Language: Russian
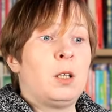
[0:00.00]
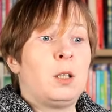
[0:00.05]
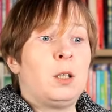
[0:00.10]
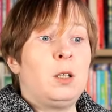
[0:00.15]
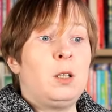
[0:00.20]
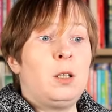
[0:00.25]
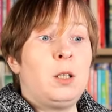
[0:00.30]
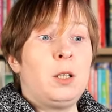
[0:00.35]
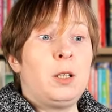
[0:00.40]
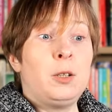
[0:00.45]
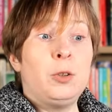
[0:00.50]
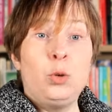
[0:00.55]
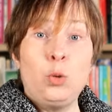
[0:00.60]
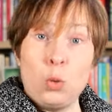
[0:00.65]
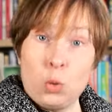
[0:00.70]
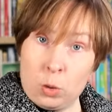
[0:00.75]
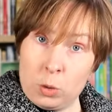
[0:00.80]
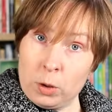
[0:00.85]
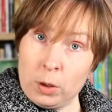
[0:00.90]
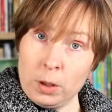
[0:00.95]
А,
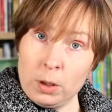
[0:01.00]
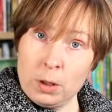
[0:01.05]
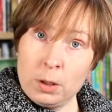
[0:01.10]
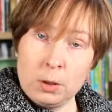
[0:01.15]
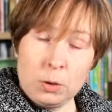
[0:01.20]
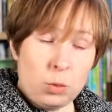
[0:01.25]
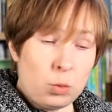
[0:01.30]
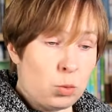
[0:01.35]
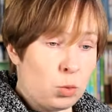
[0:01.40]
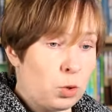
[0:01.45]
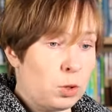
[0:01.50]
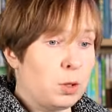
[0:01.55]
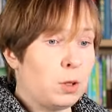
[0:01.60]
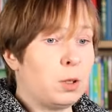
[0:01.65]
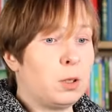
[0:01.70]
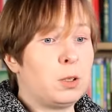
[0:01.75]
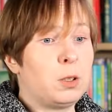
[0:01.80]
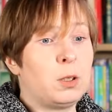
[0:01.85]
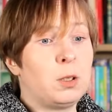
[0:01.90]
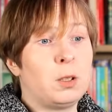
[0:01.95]
но, но
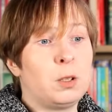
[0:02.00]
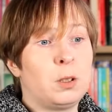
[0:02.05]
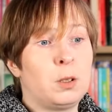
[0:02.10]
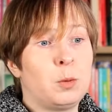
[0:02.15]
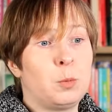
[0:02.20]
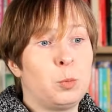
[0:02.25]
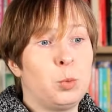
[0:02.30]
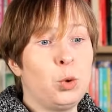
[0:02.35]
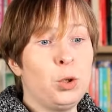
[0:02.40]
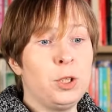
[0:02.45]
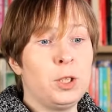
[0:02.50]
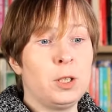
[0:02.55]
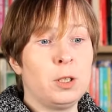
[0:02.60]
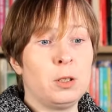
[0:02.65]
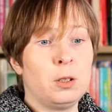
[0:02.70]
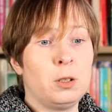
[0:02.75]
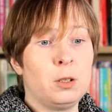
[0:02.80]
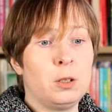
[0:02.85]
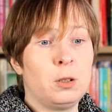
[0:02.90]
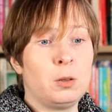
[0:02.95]
боги
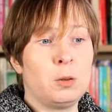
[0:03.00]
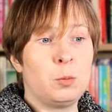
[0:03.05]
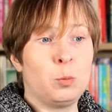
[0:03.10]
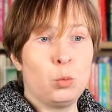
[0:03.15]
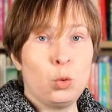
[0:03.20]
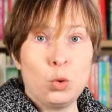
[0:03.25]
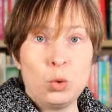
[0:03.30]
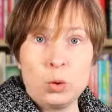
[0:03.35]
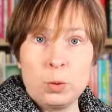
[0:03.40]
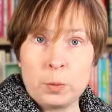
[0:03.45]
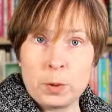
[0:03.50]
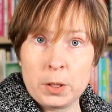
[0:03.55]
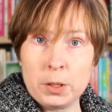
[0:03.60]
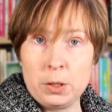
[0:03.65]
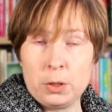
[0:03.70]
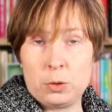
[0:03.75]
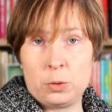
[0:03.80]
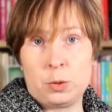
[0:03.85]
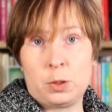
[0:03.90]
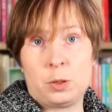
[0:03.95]
могут
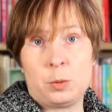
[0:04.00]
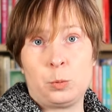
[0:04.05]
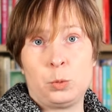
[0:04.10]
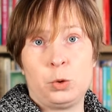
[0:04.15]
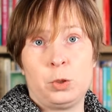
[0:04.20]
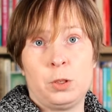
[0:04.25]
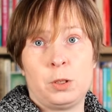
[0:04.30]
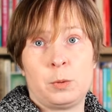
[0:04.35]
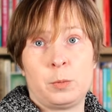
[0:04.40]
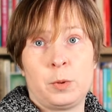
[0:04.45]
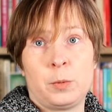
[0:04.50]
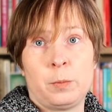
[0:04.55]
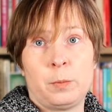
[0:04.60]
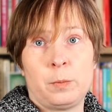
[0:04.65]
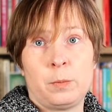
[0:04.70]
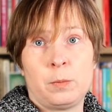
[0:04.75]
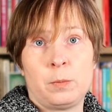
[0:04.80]
проникнуться буддизмом.